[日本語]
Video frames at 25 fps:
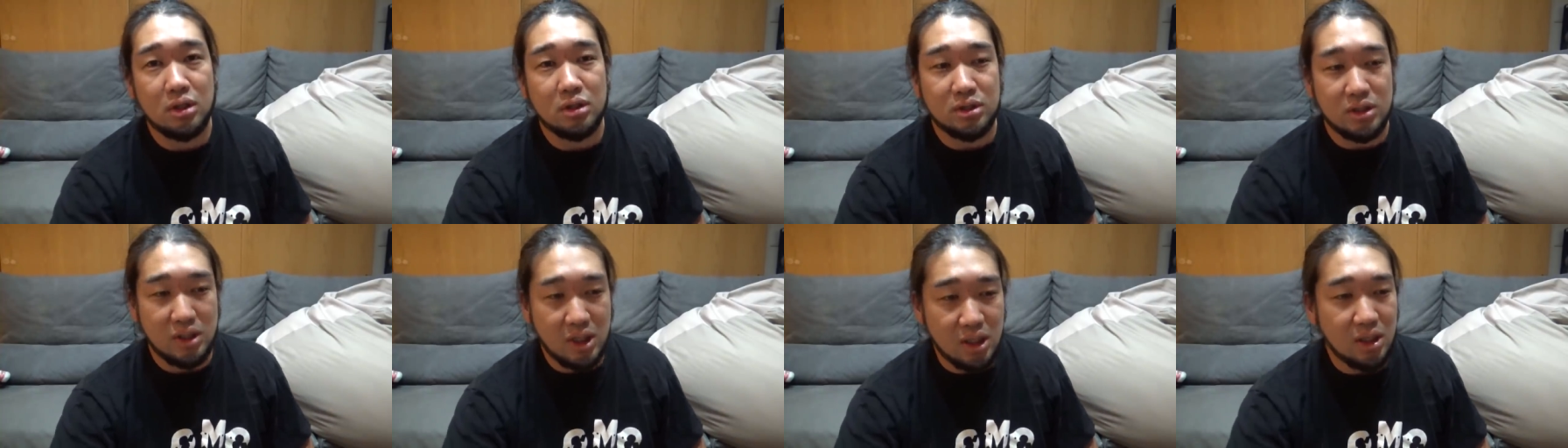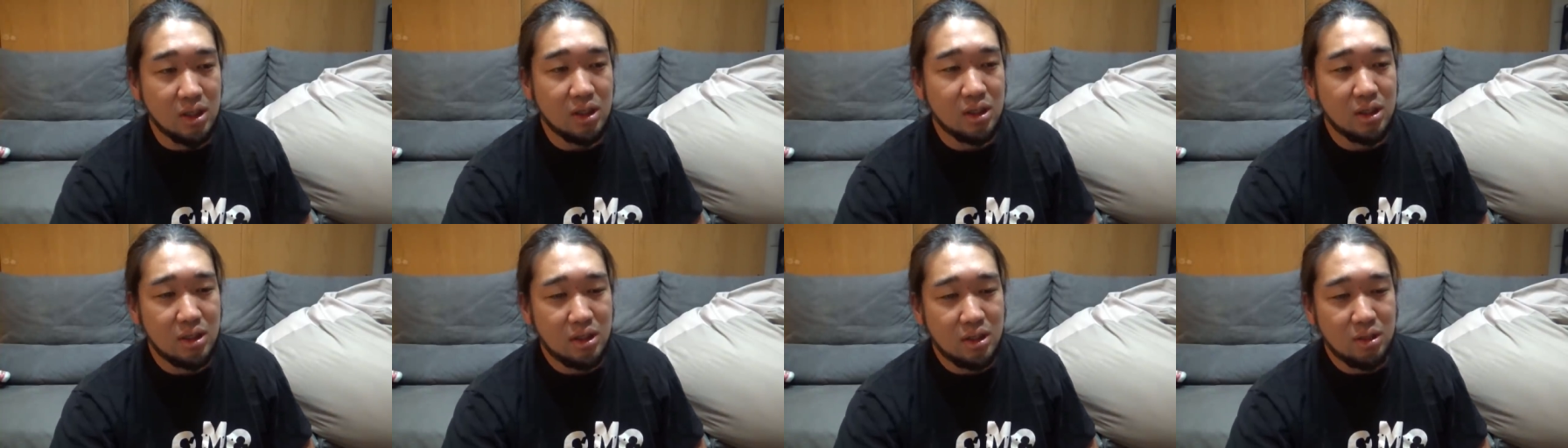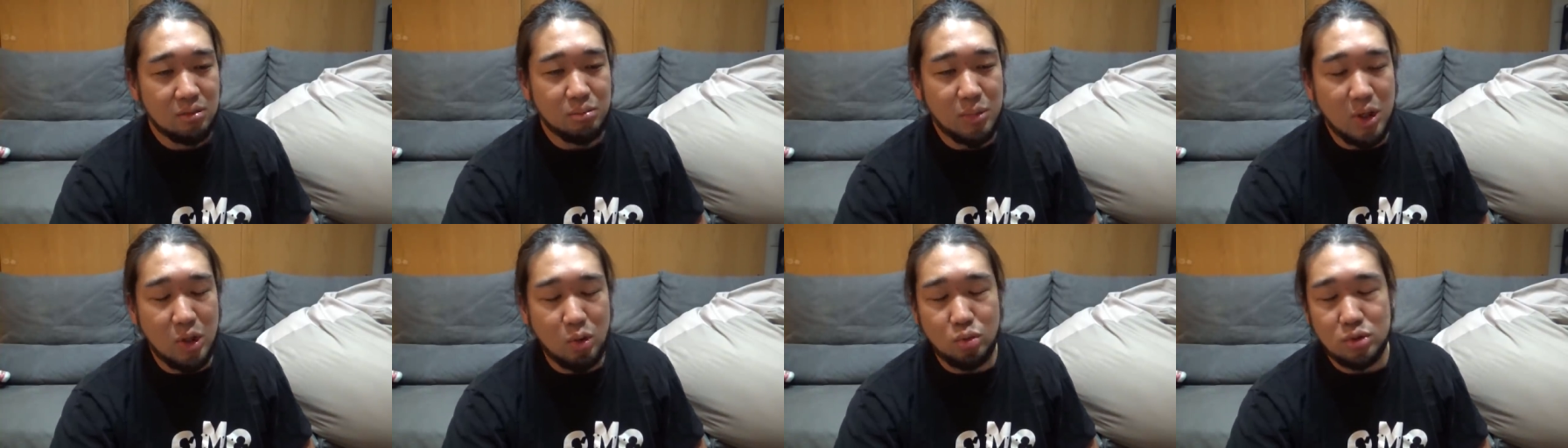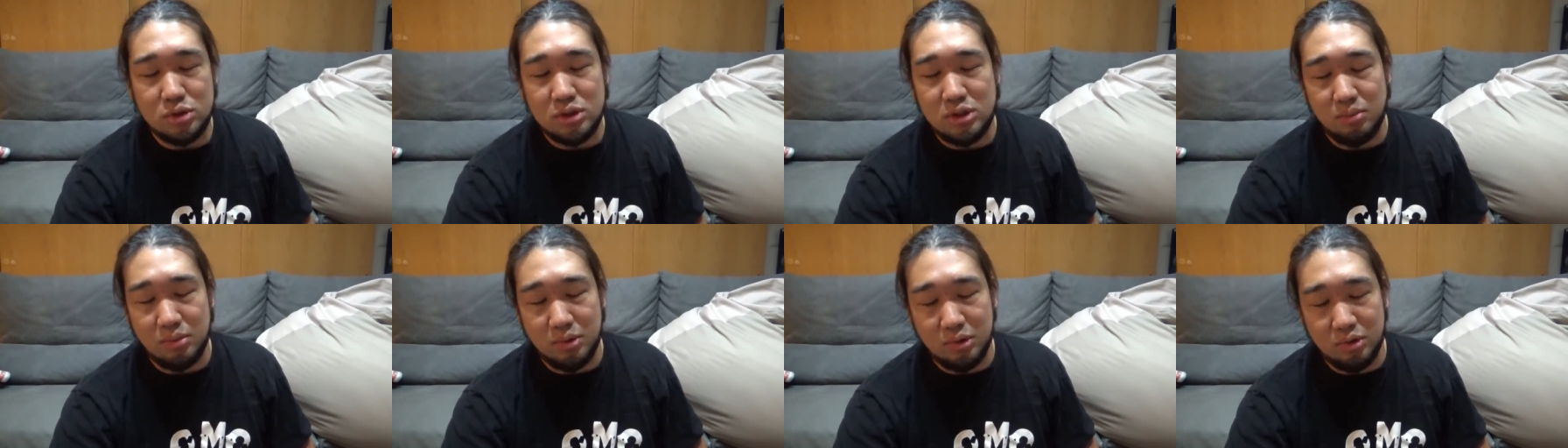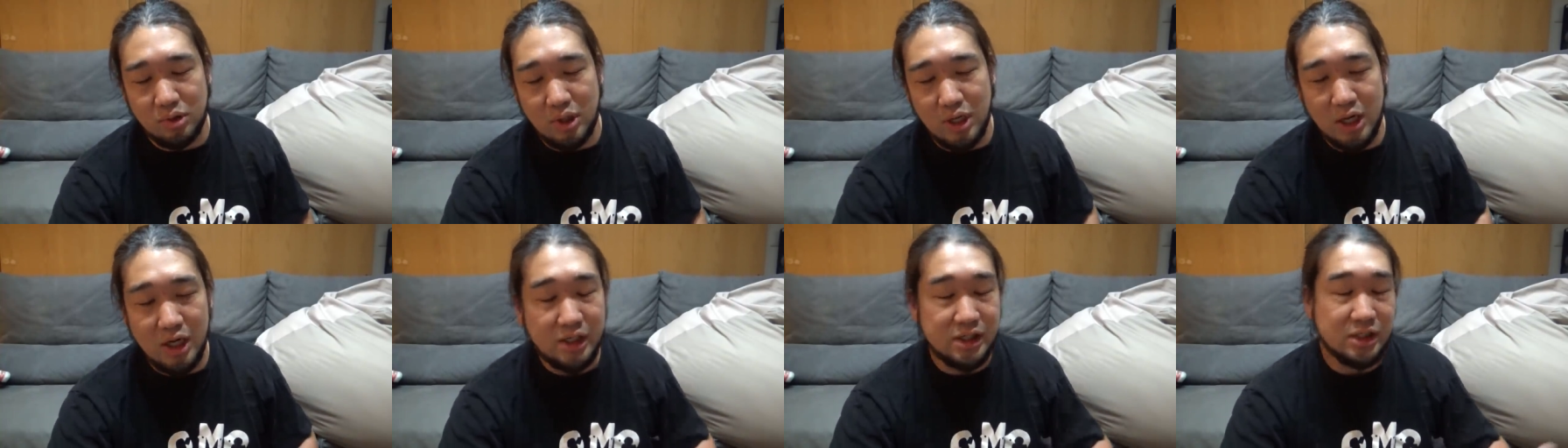ね眞子さま
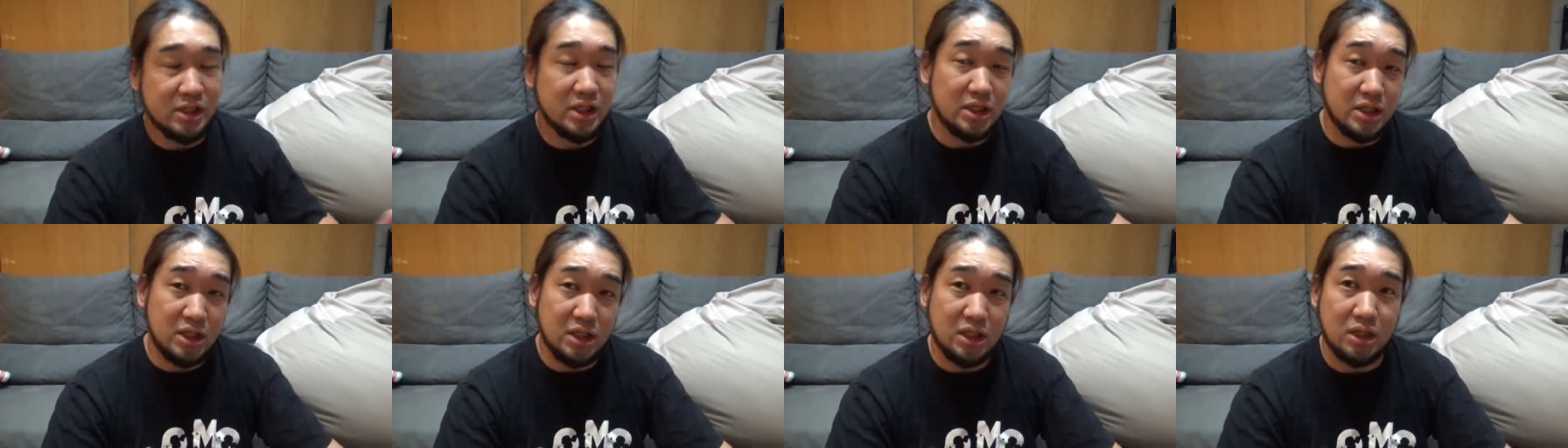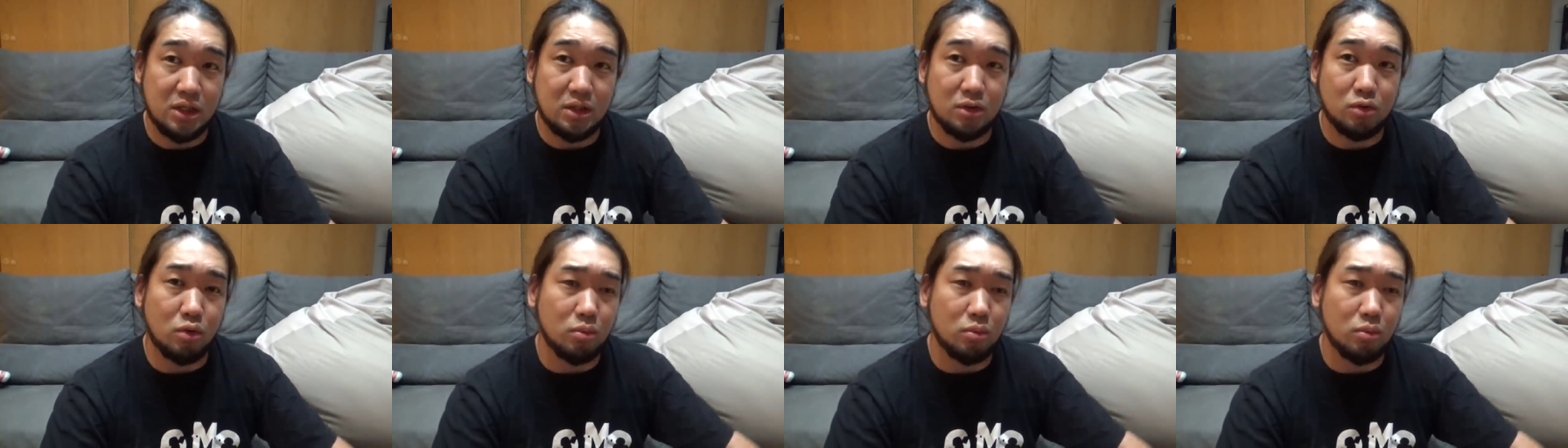の相手に